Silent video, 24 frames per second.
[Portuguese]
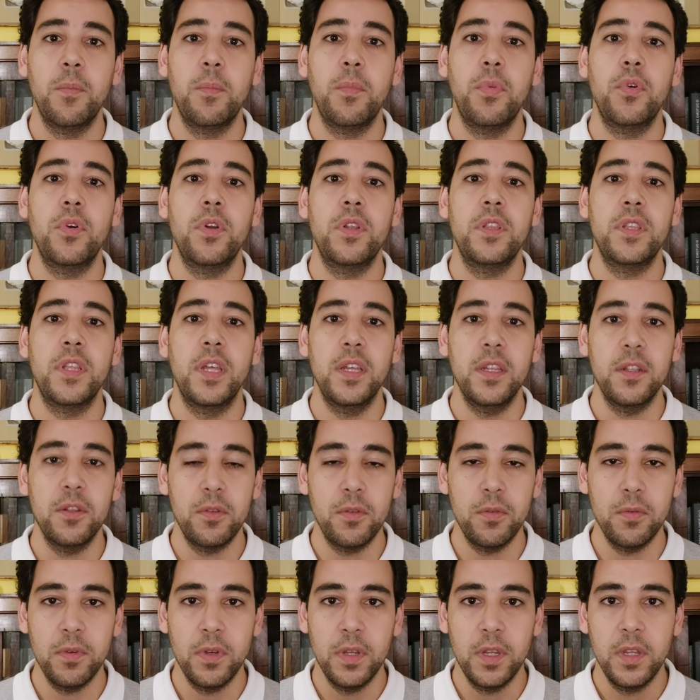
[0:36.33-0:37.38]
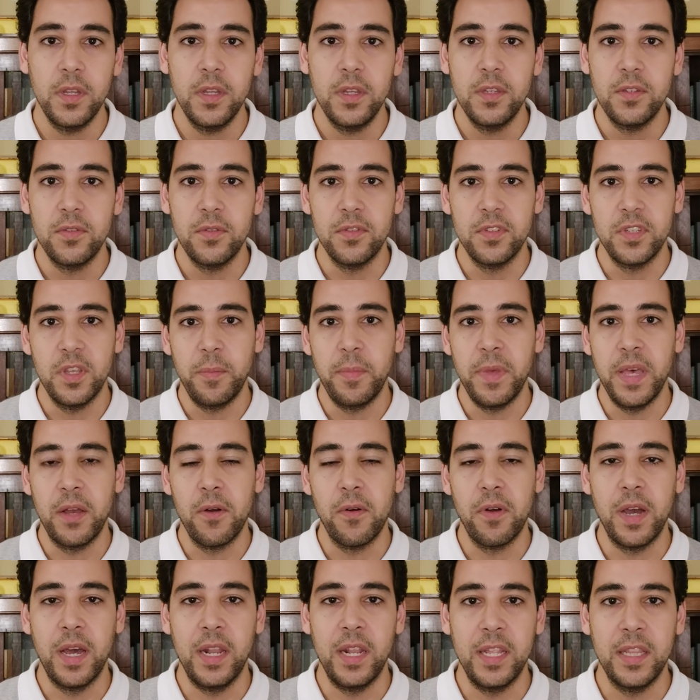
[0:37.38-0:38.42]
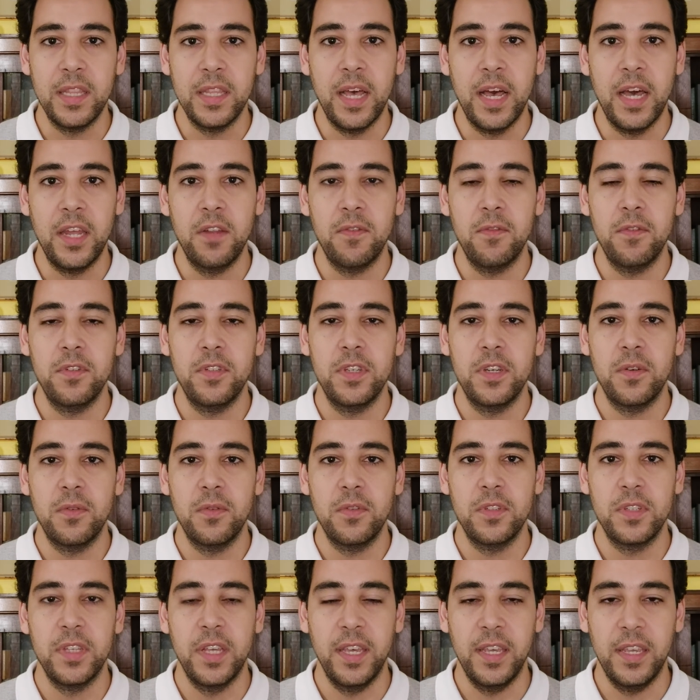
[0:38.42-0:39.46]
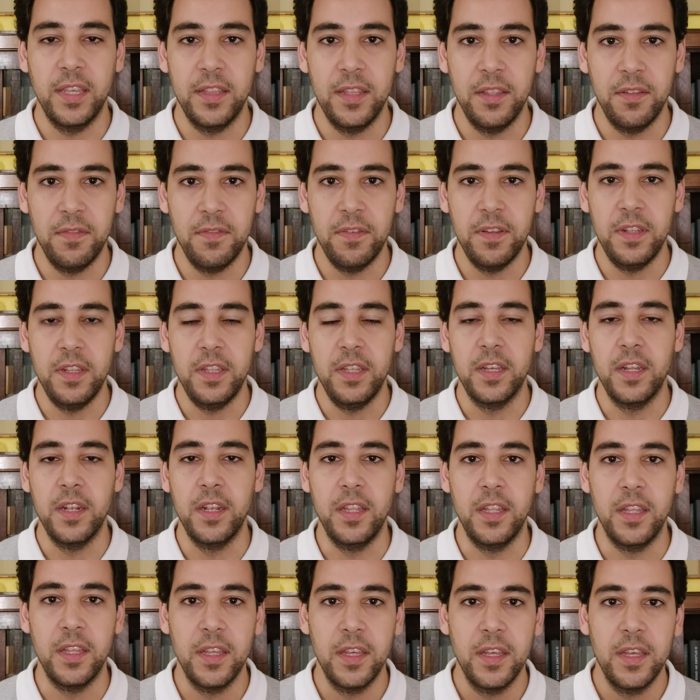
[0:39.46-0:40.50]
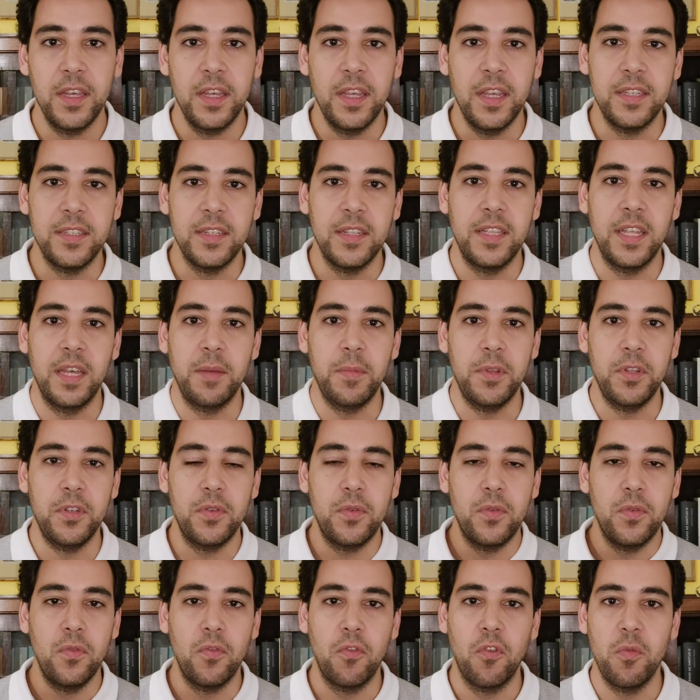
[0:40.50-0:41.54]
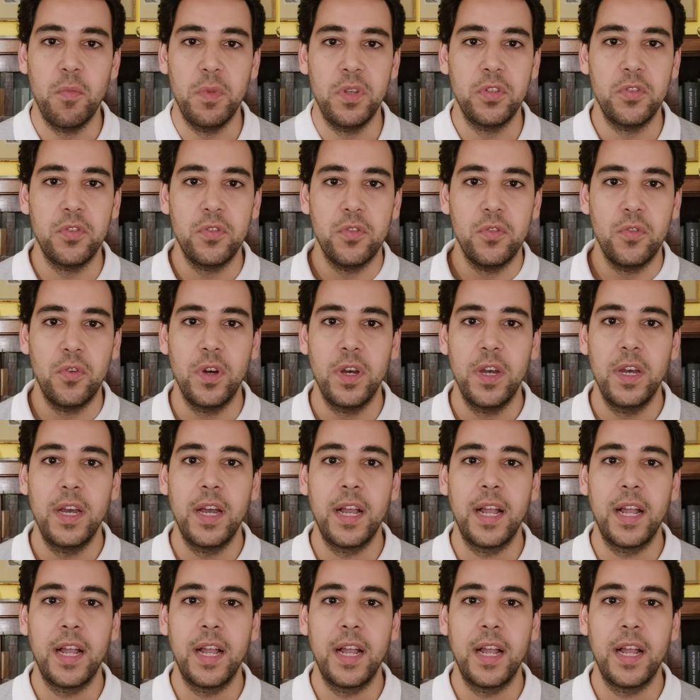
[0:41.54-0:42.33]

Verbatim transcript: Portanto, se você pega o calendário, você consegue definir ali exatamente quando começou